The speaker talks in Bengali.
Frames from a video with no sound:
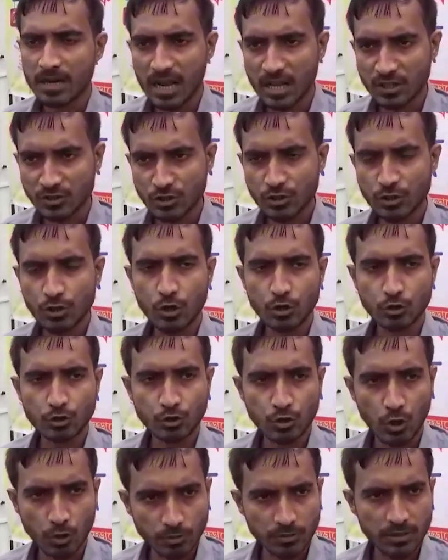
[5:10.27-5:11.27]
রাষ্ট্রীয়
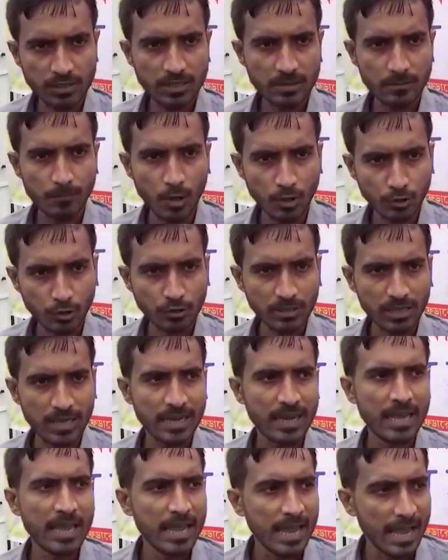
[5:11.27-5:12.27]
শক্তির মদতে
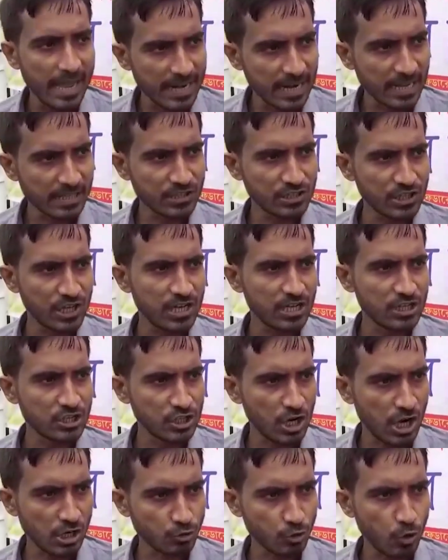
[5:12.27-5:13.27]
এ রাজ্যের
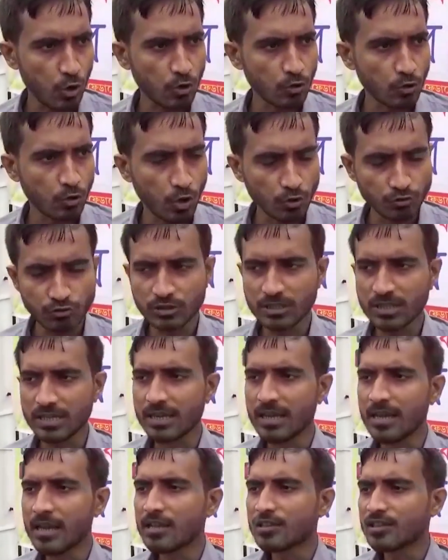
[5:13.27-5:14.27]
শাসক গোষ্ঠী
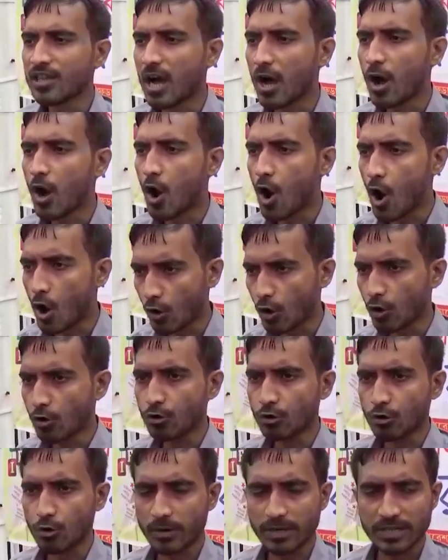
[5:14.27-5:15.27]
তা হরণ
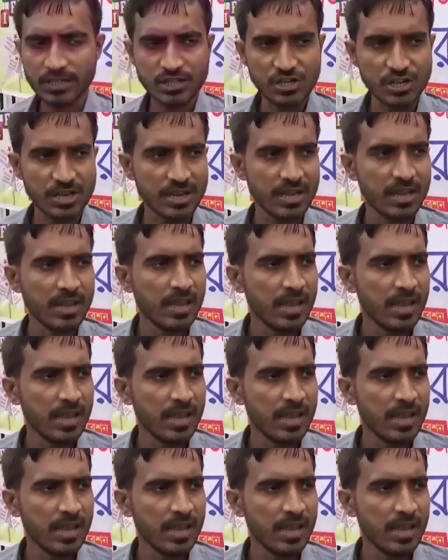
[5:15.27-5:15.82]
করেছে